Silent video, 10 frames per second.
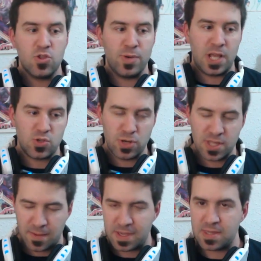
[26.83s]
Tuve la
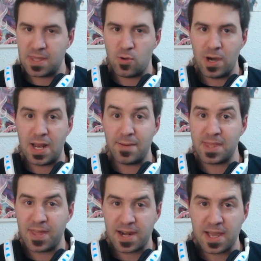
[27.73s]
suerte también de jugar a
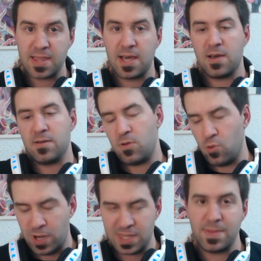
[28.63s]
beta cerrada
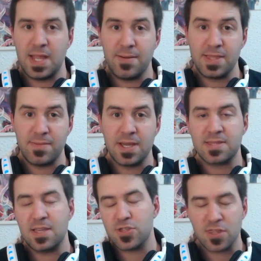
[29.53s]
Jugué también a la beta
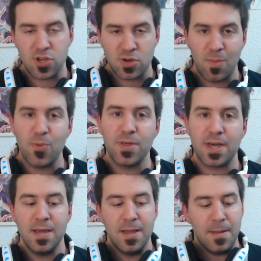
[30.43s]
abierta, no tanto como
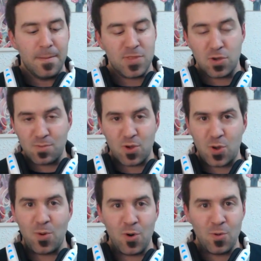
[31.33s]
pude, no,
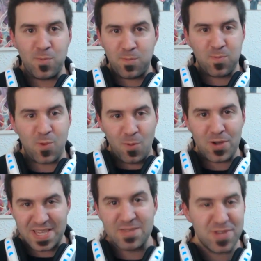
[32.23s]
como
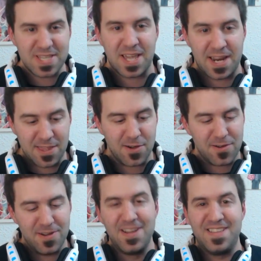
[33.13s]
como que hubiese querido,